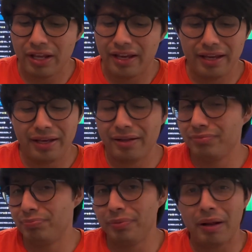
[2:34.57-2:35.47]

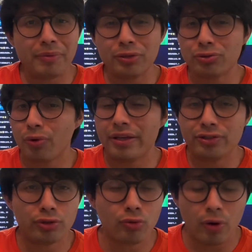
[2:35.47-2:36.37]
Eh, en el minuto
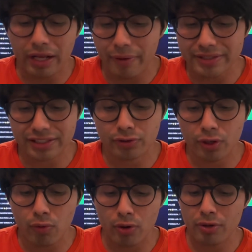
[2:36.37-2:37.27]
22 estuvo el cabezazo de
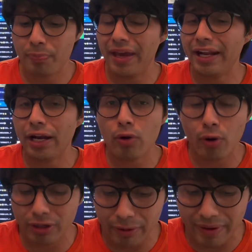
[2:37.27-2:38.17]
Juan Luis Pérez,
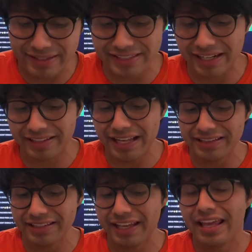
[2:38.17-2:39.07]
luego el de Vance Hernández,